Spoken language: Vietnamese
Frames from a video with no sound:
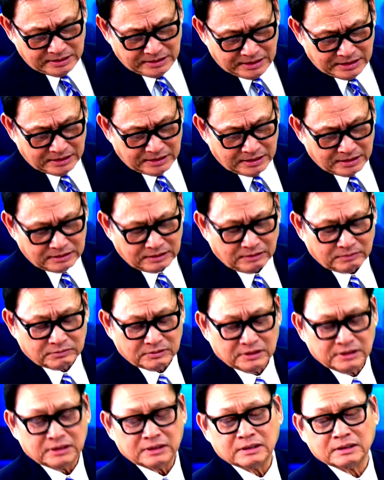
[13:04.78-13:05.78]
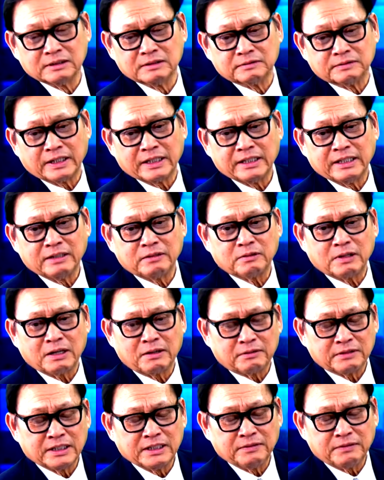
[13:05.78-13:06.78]
nhân ở trong nước phải đi
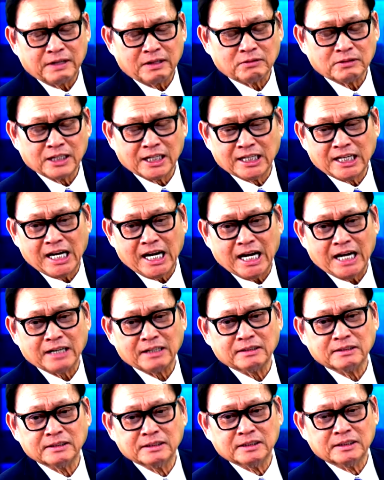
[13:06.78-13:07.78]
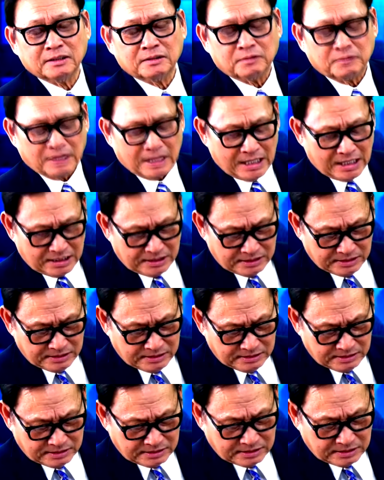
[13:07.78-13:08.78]
qua đi vào ngân hàng và
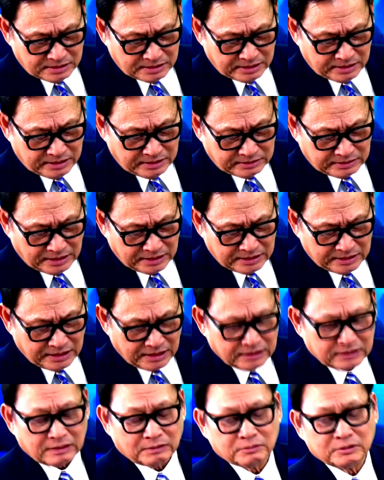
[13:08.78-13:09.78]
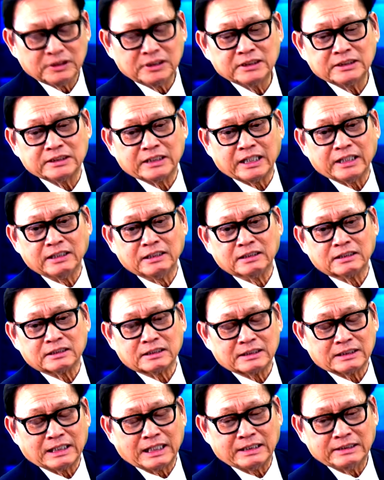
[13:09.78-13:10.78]
người thân nhân trong nước chỉ
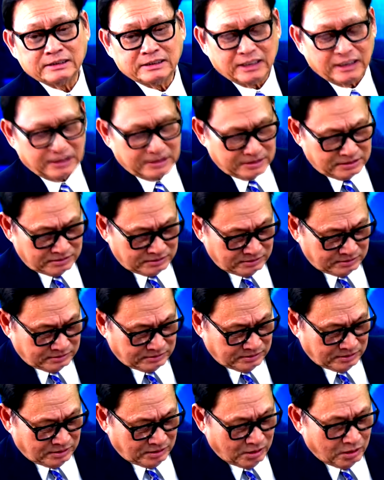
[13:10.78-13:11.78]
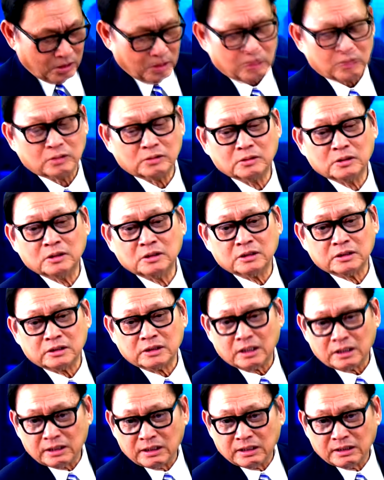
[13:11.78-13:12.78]
được lãnh tiền hồ
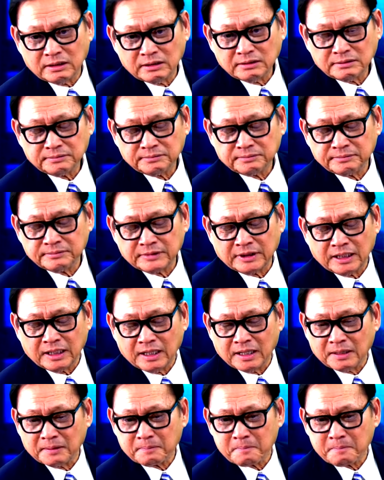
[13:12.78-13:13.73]
do đó à,